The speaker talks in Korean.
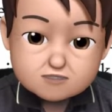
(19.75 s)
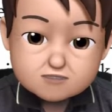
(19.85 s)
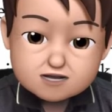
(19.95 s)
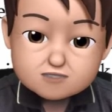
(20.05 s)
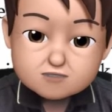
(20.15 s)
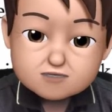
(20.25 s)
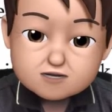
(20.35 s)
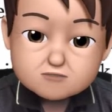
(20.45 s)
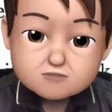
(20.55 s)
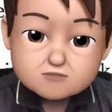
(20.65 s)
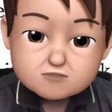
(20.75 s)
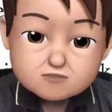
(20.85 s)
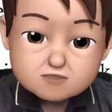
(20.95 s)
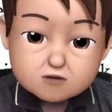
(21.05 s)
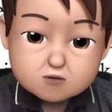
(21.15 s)
그 단서가 되는
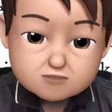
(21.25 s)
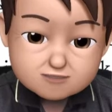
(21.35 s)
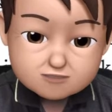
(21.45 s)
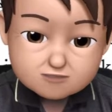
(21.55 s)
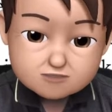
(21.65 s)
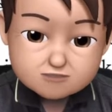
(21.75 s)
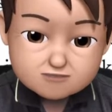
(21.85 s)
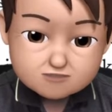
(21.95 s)
부분은 also,